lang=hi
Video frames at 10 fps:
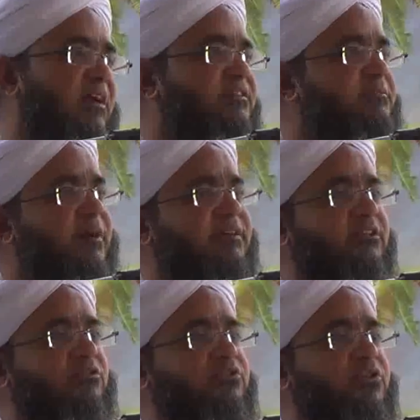अजीब बात
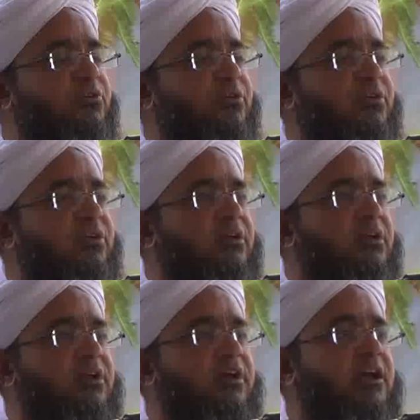है दोस्तों
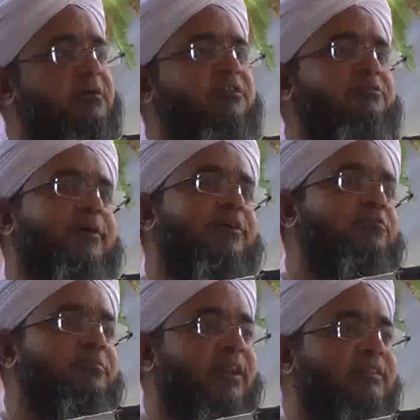हम जिस
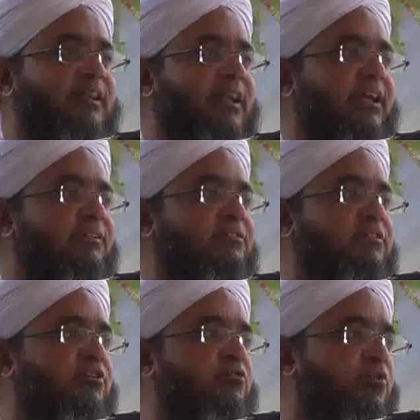बेडरूम में रहते हैं
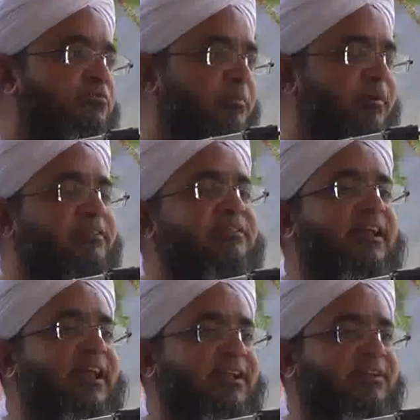जिस सिटिंग रूम में बैठते
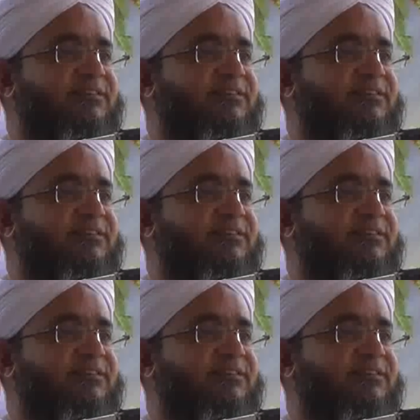हैं